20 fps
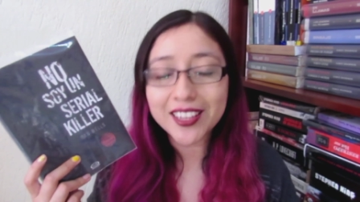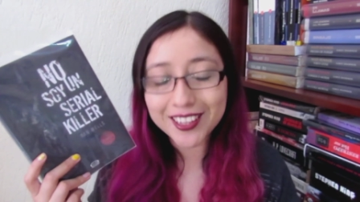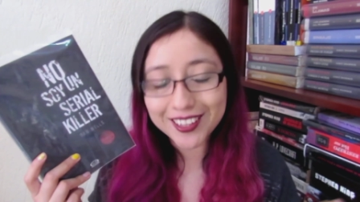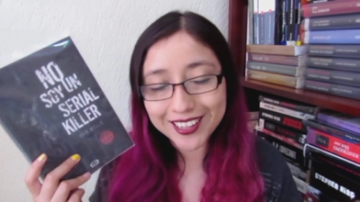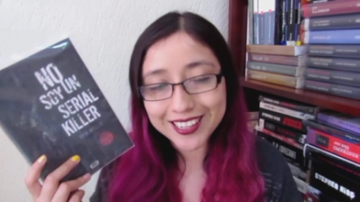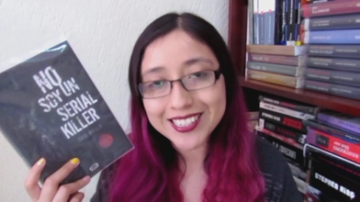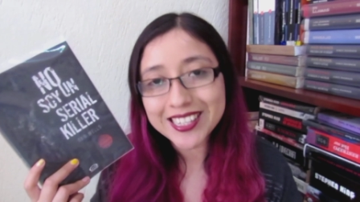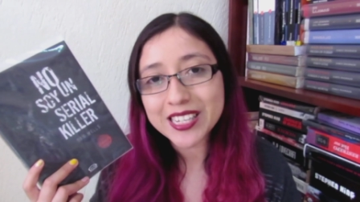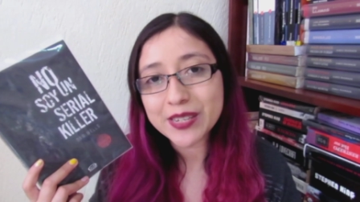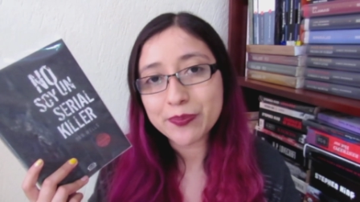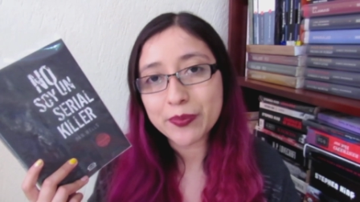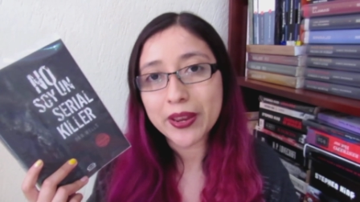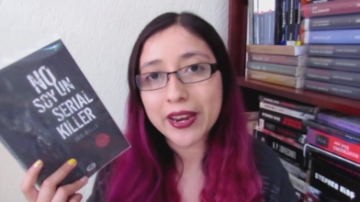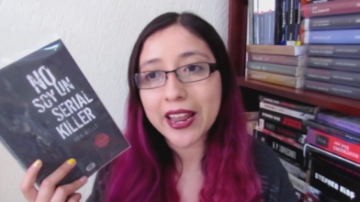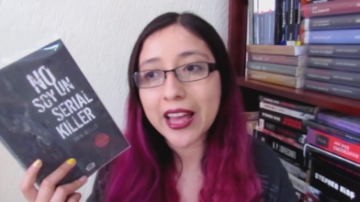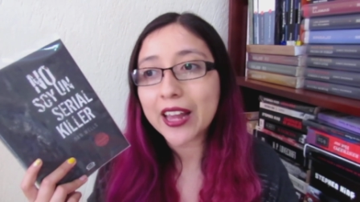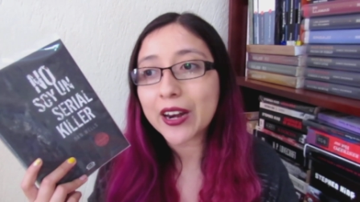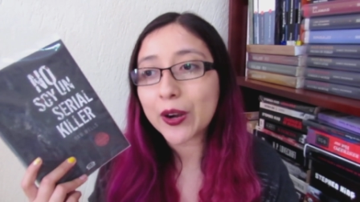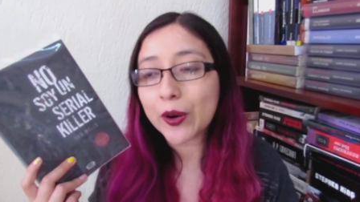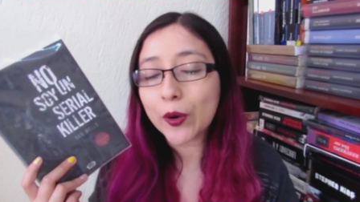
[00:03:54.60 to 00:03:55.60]
y es de
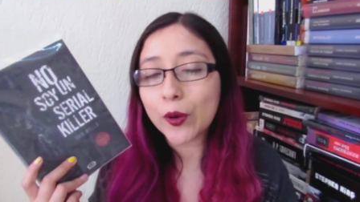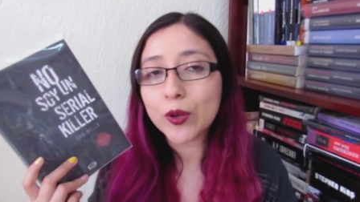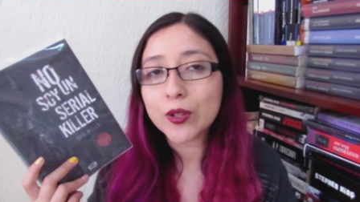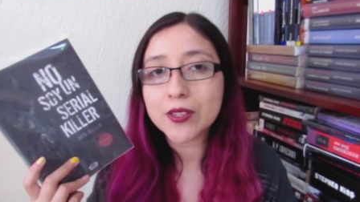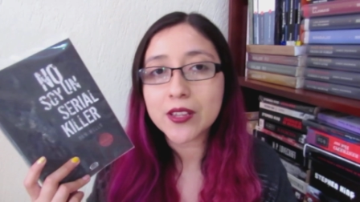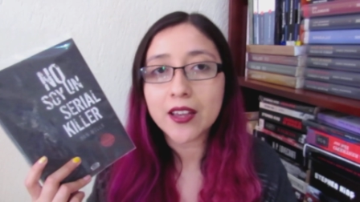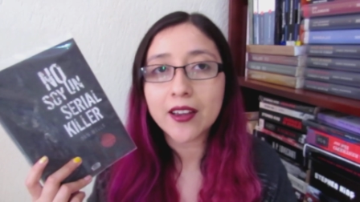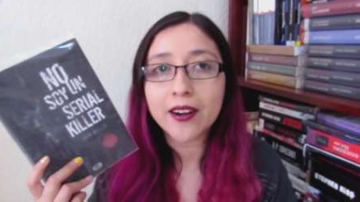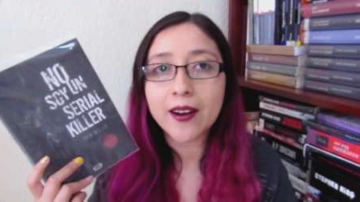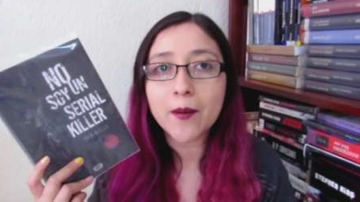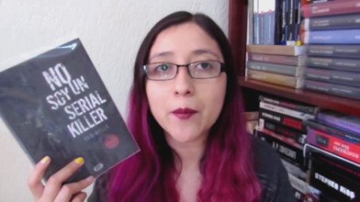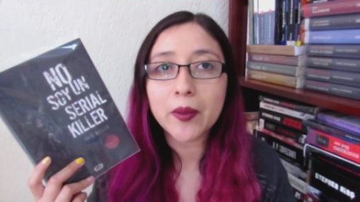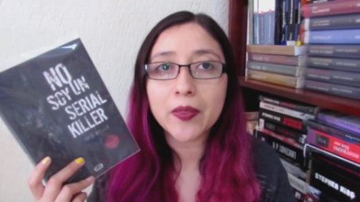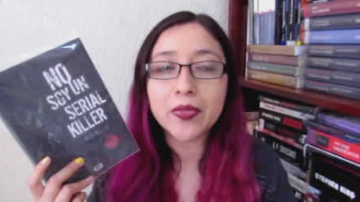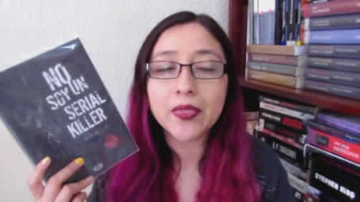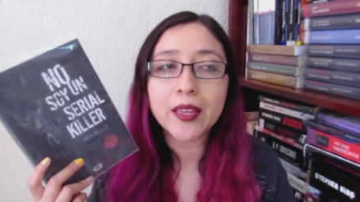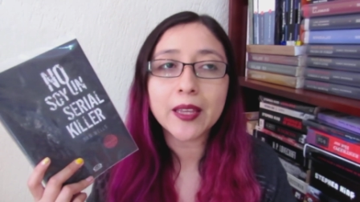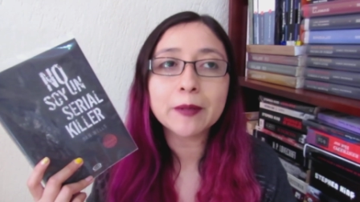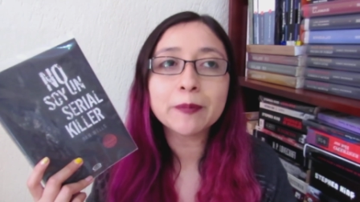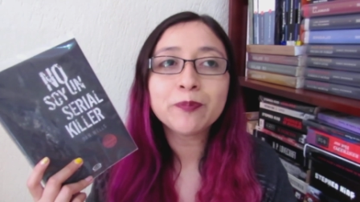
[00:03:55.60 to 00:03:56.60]
esperar, ¿no? O sea,
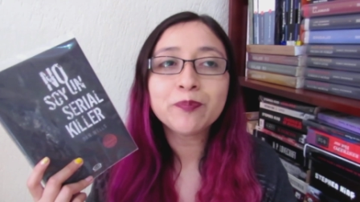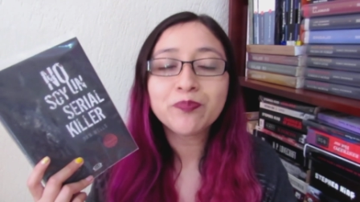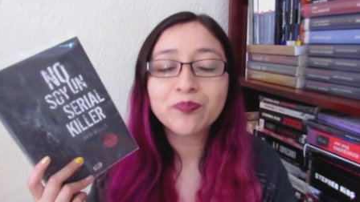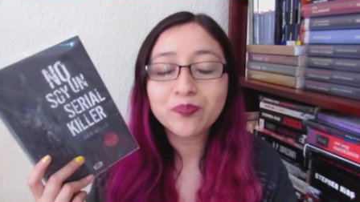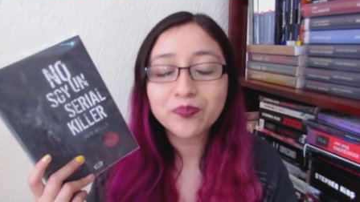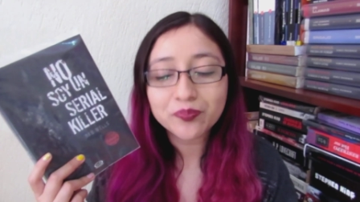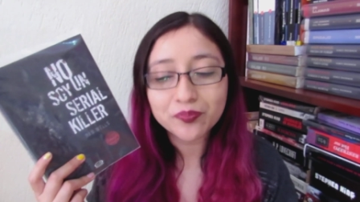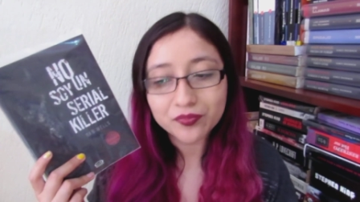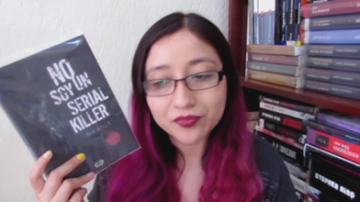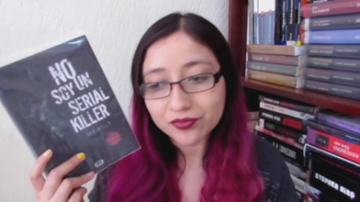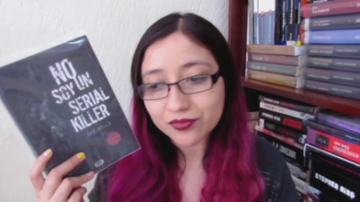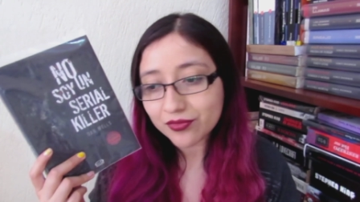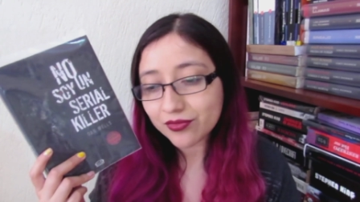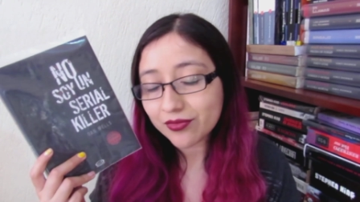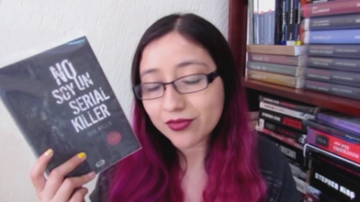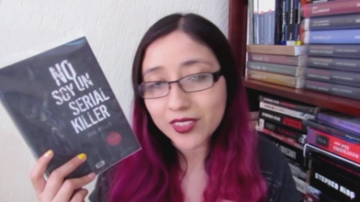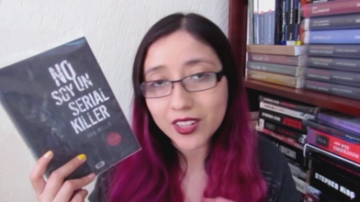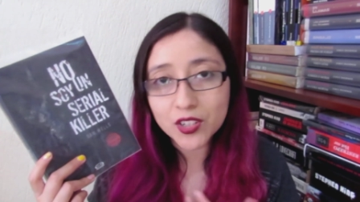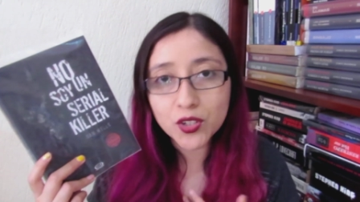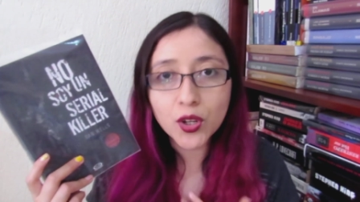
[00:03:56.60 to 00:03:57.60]
realmente
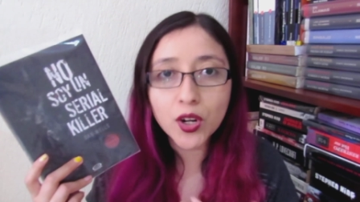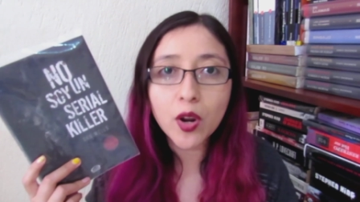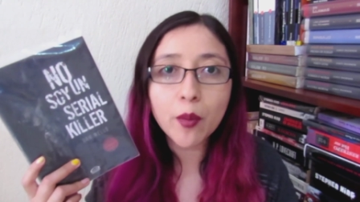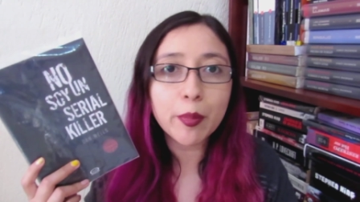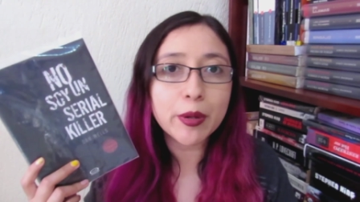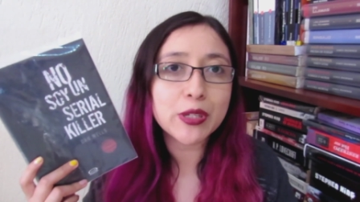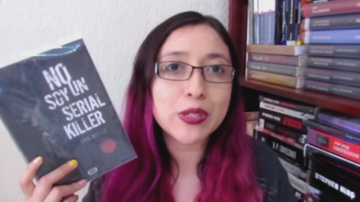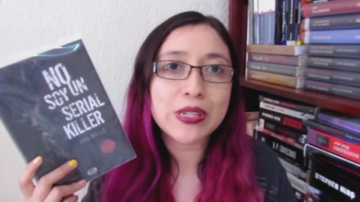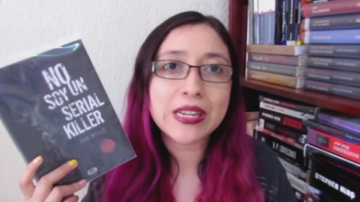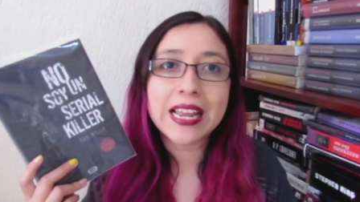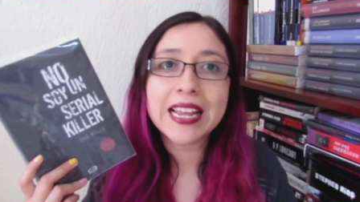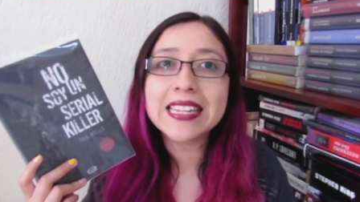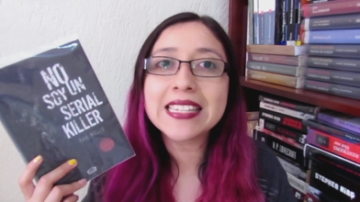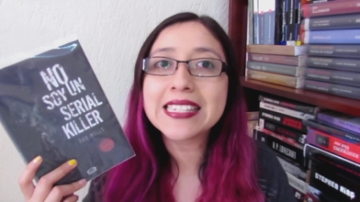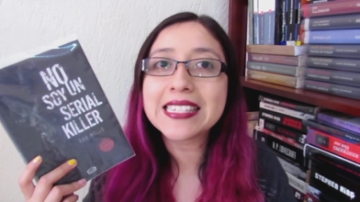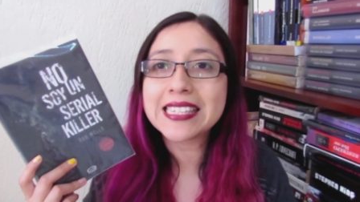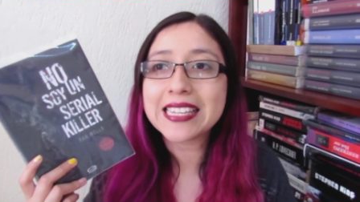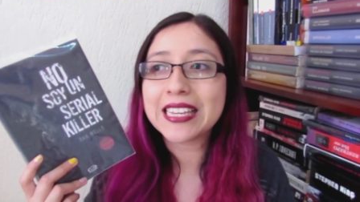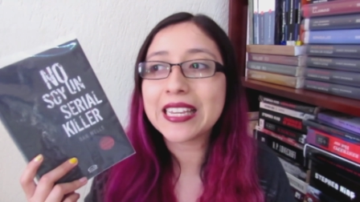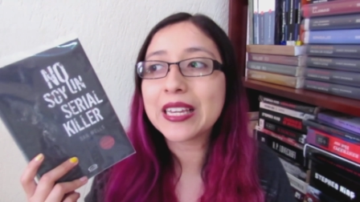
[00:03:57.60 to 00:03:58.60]
yo en lo personal
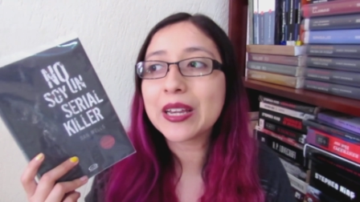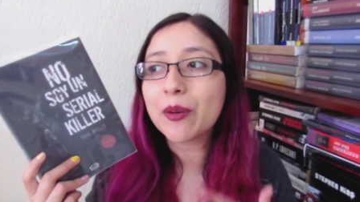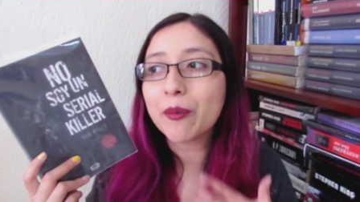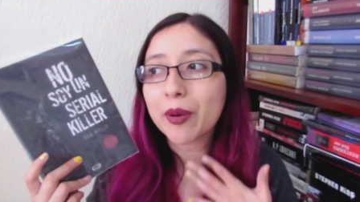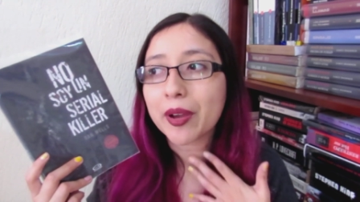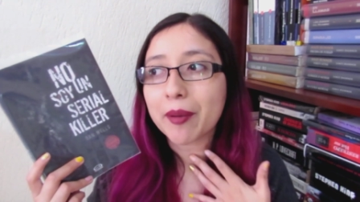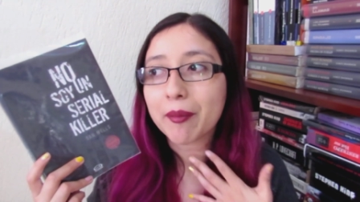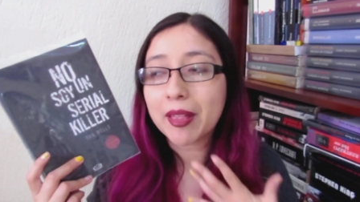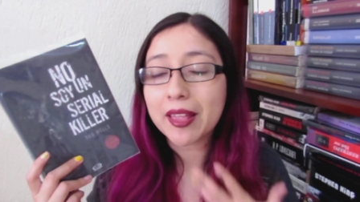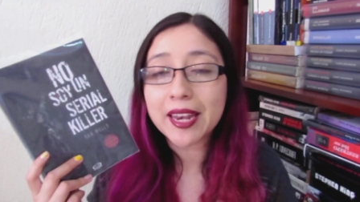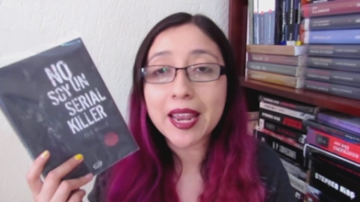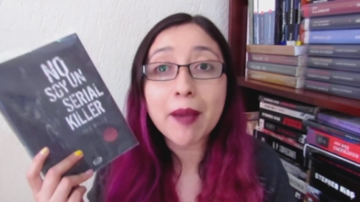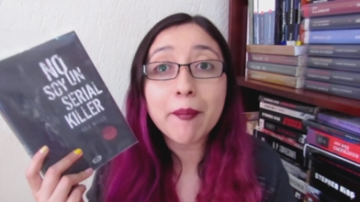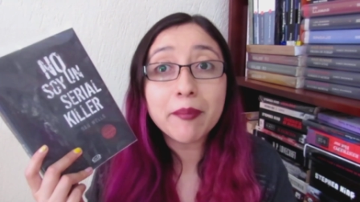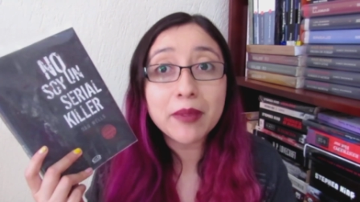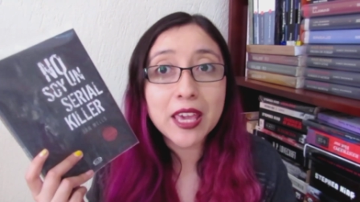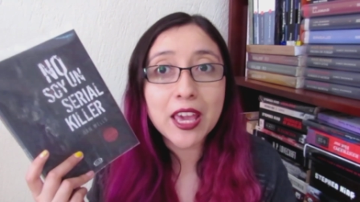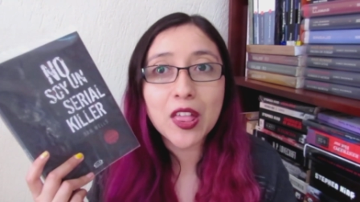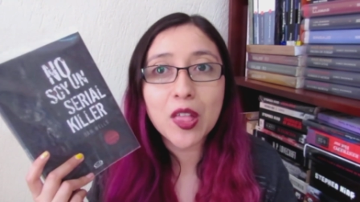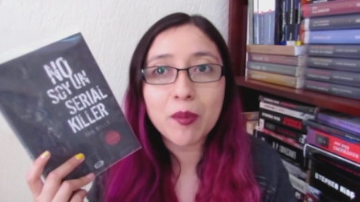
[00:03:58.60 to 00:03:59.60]
sí como que me daría
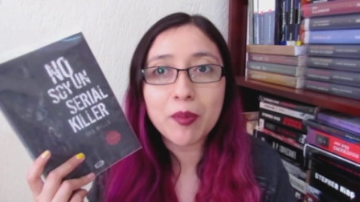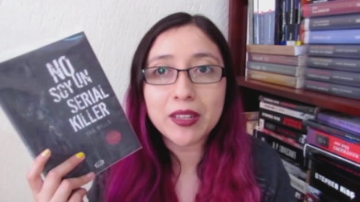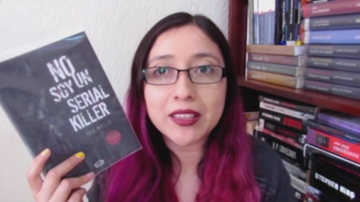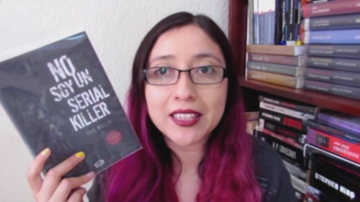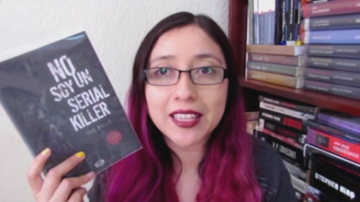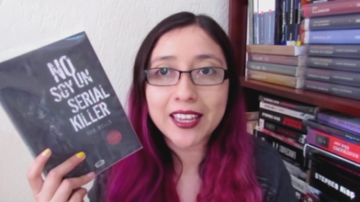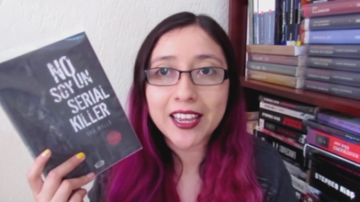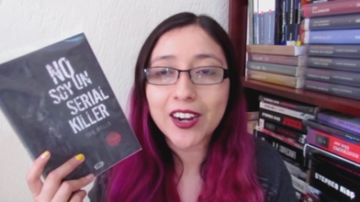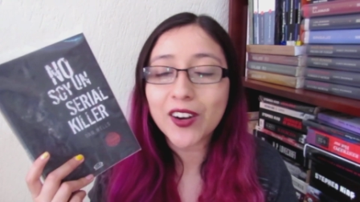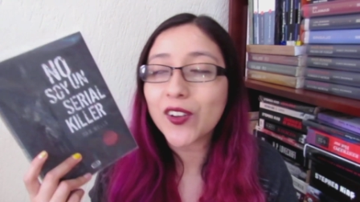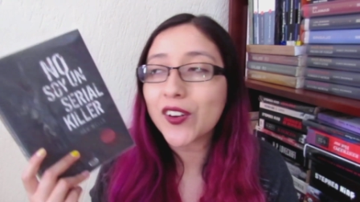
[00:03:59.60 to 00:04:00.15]
miedo platicar